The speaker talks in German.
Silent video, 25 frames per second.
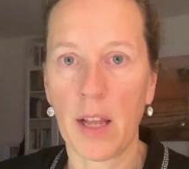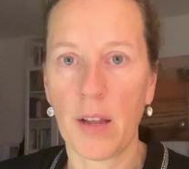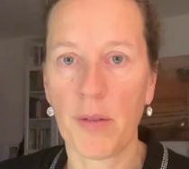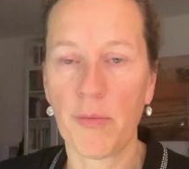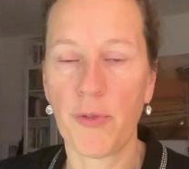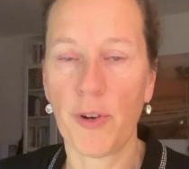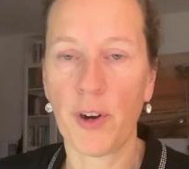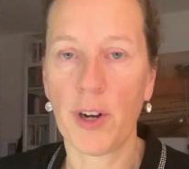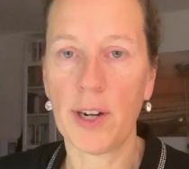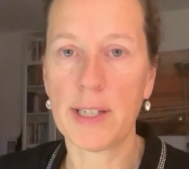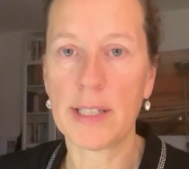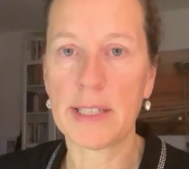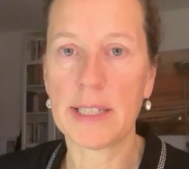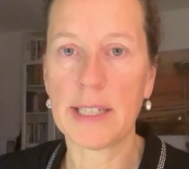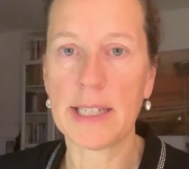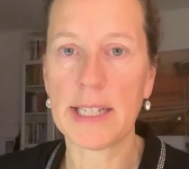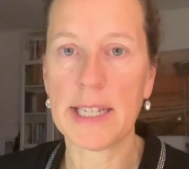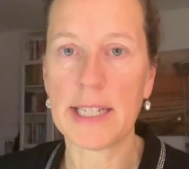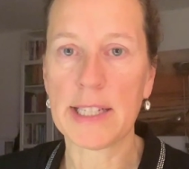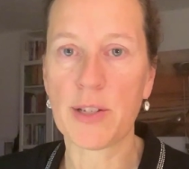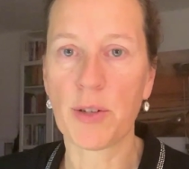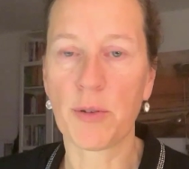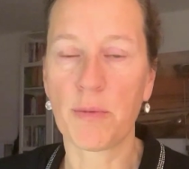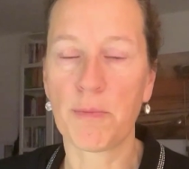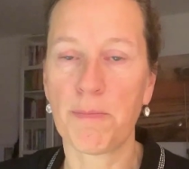Im Folgenden
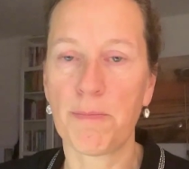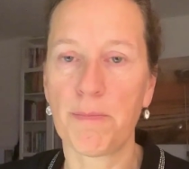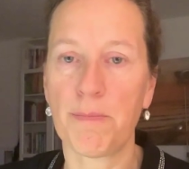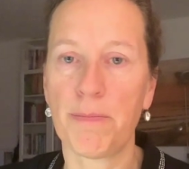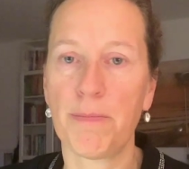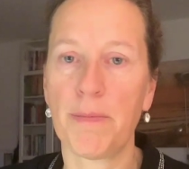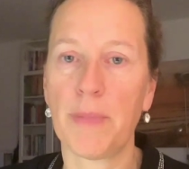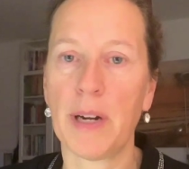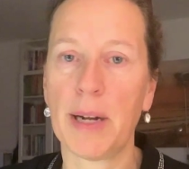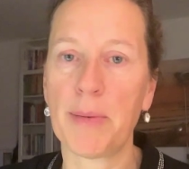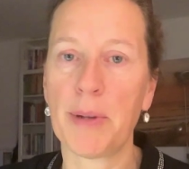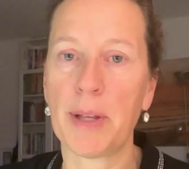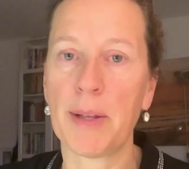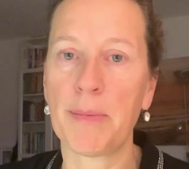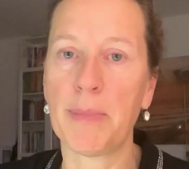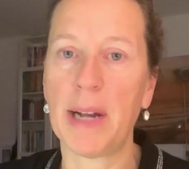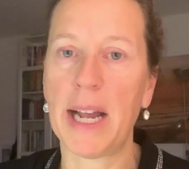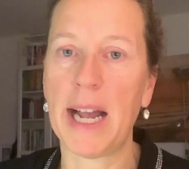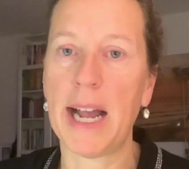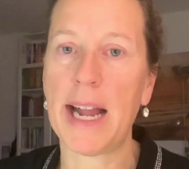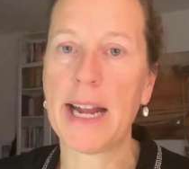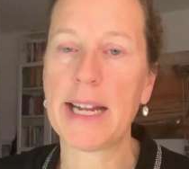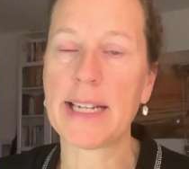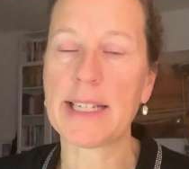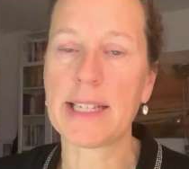jetzt so, habe ich
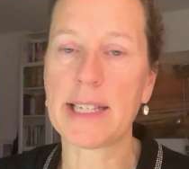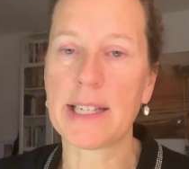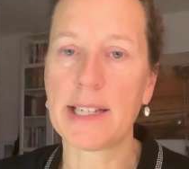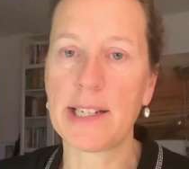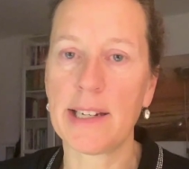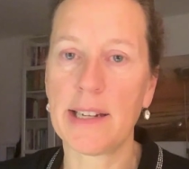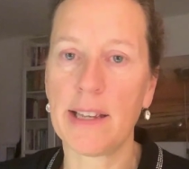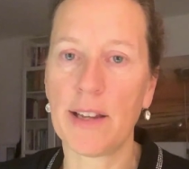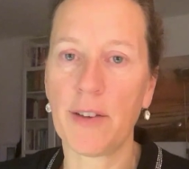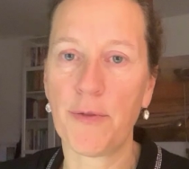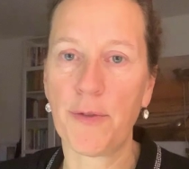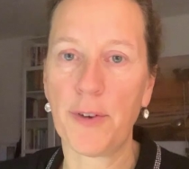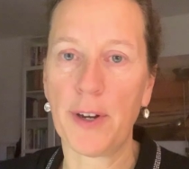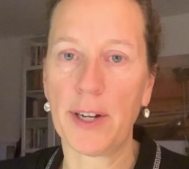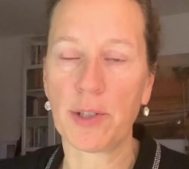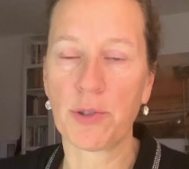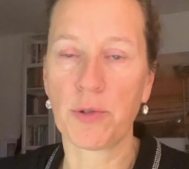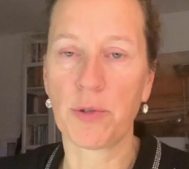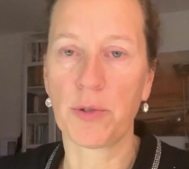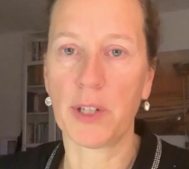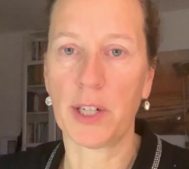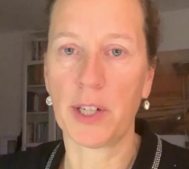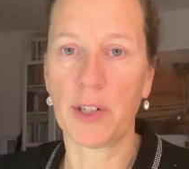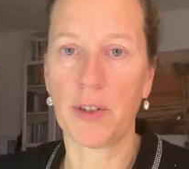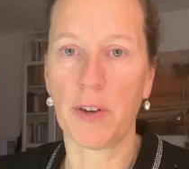mal einzelne
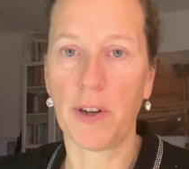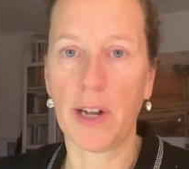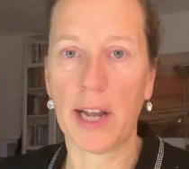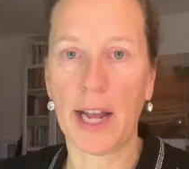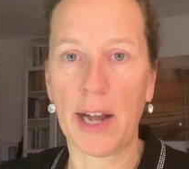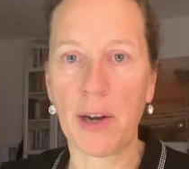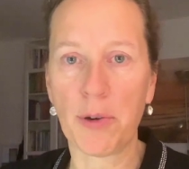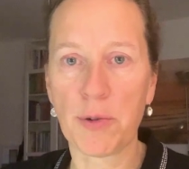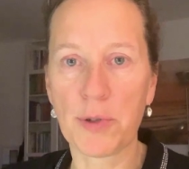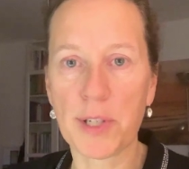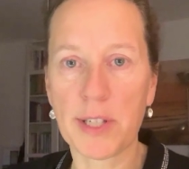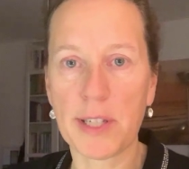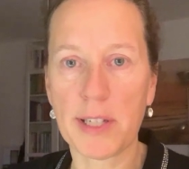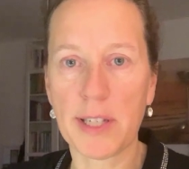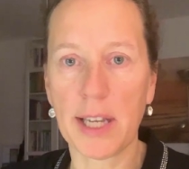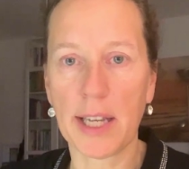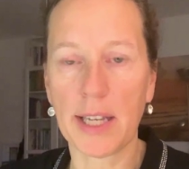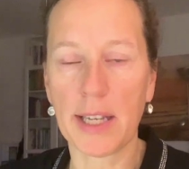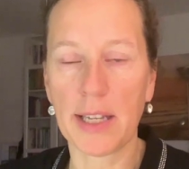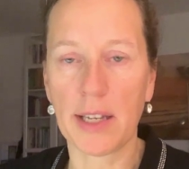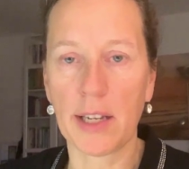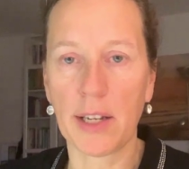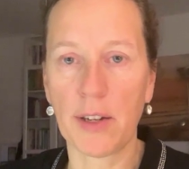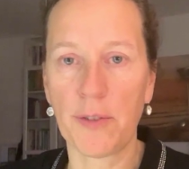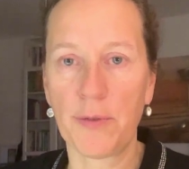Faktoren noch
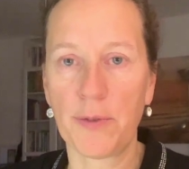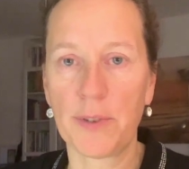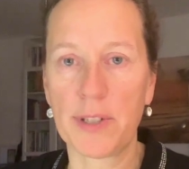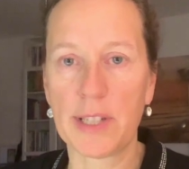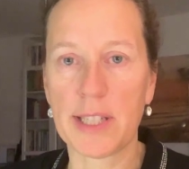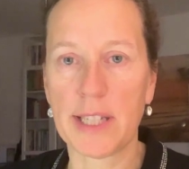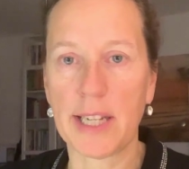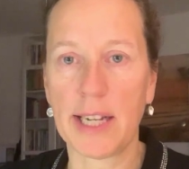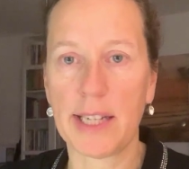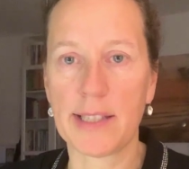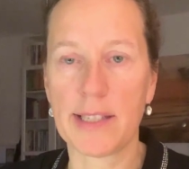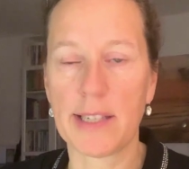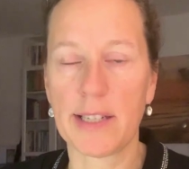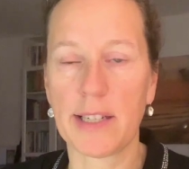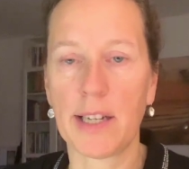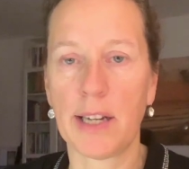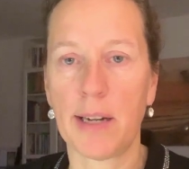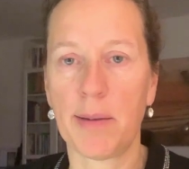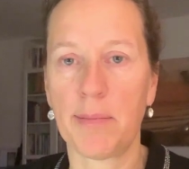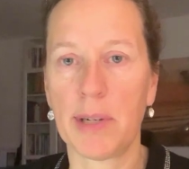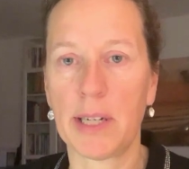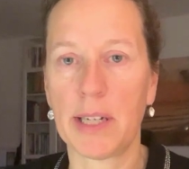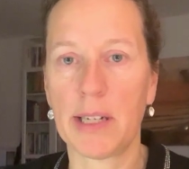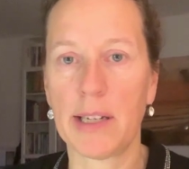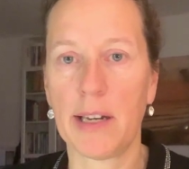rausgegriffen. Das Ganze
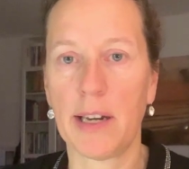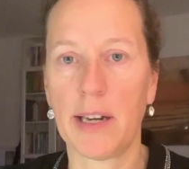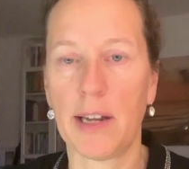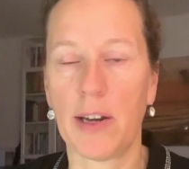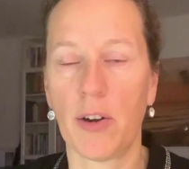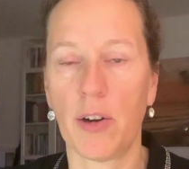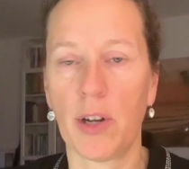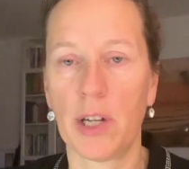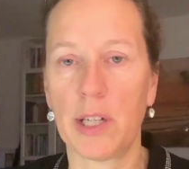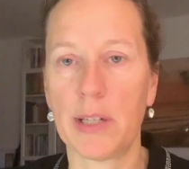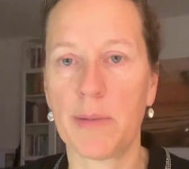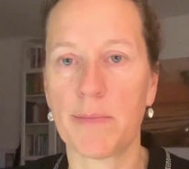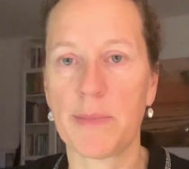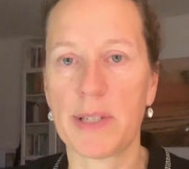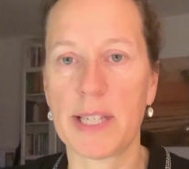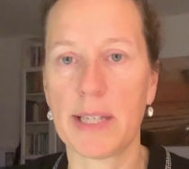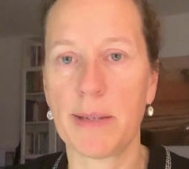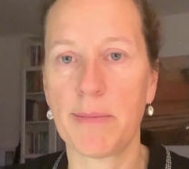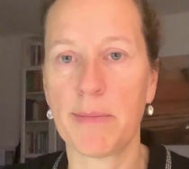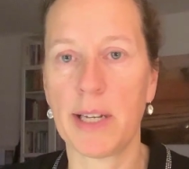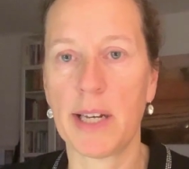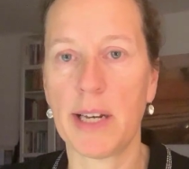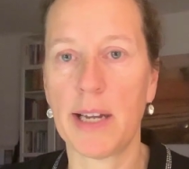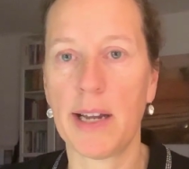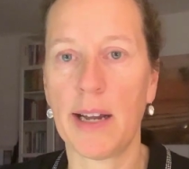kann man dann auch in einem
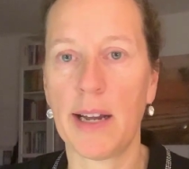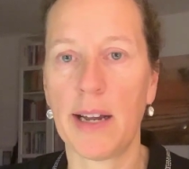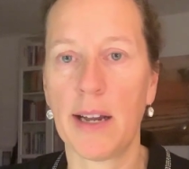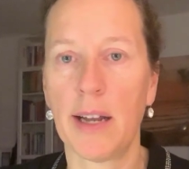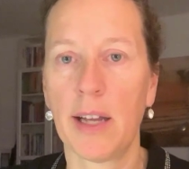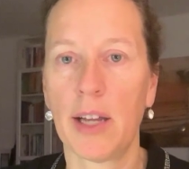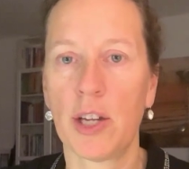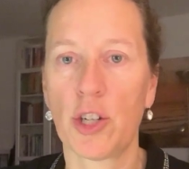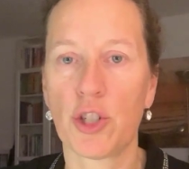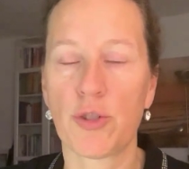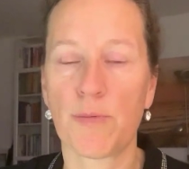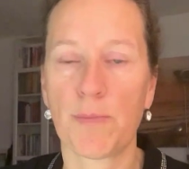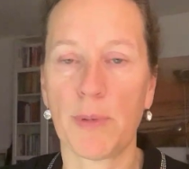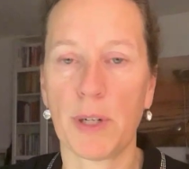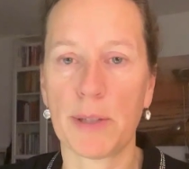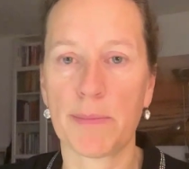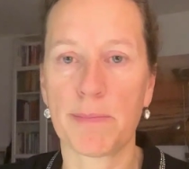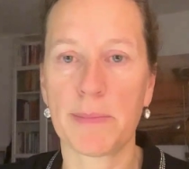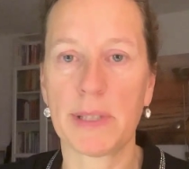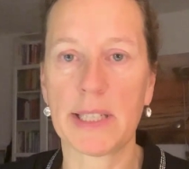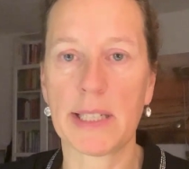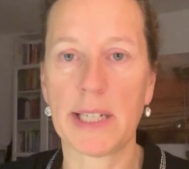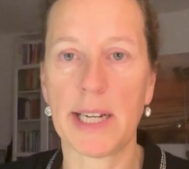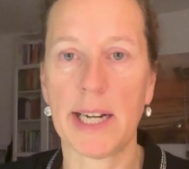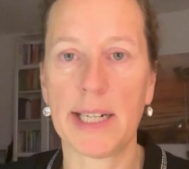Seminar
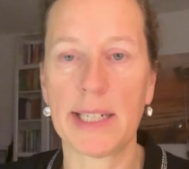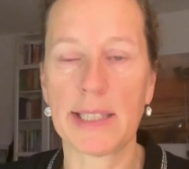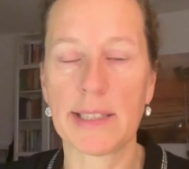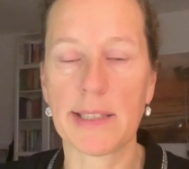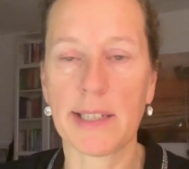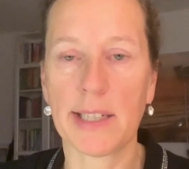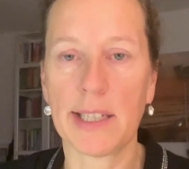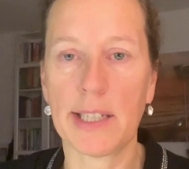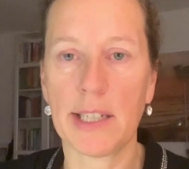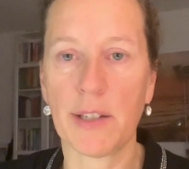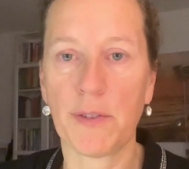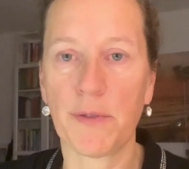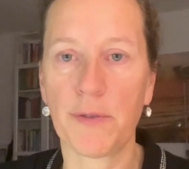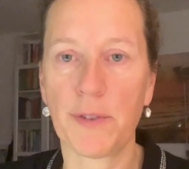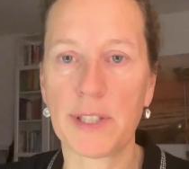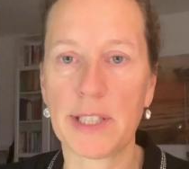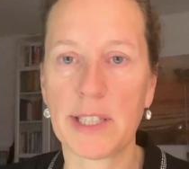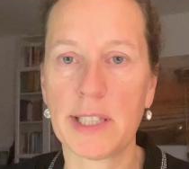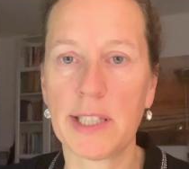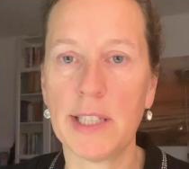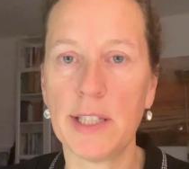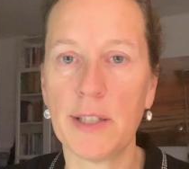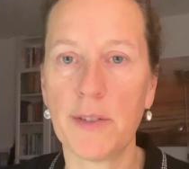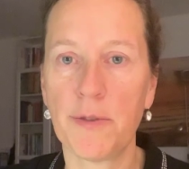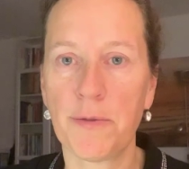Sportmentaltraining
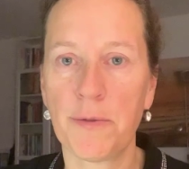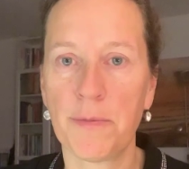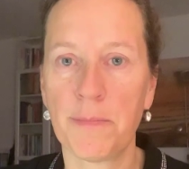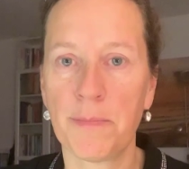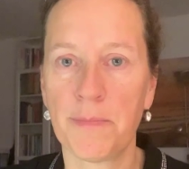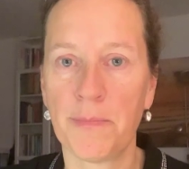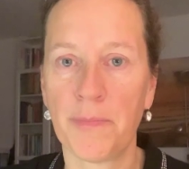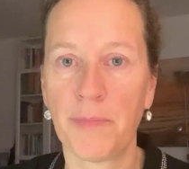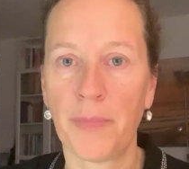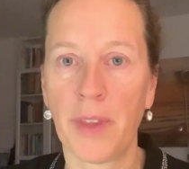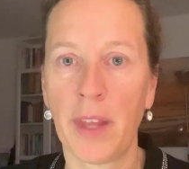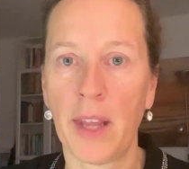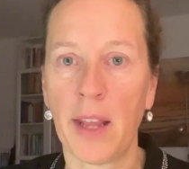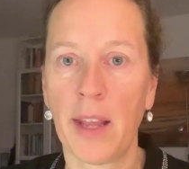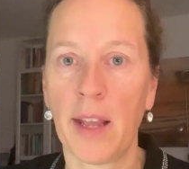vertiefen.